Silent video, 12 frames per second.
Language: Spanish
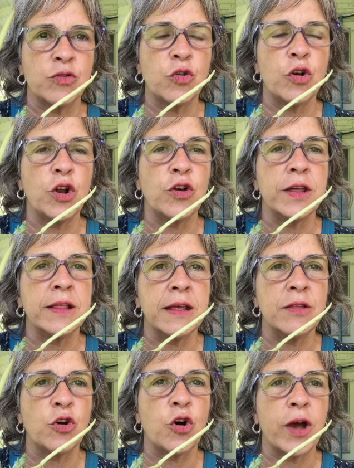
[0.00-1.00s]
todos los
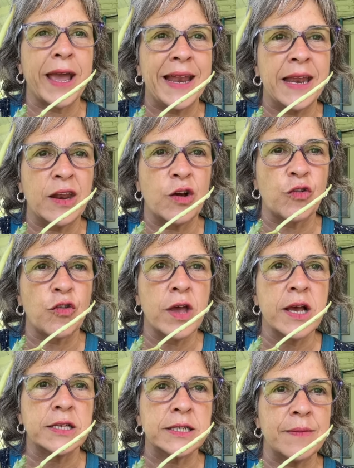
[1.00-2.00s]
distintos géneros
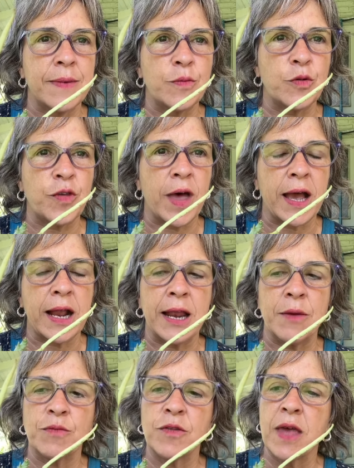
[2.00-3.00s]
llamamos
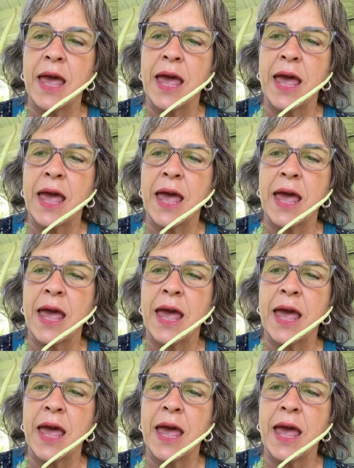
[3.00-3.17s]
ascleps.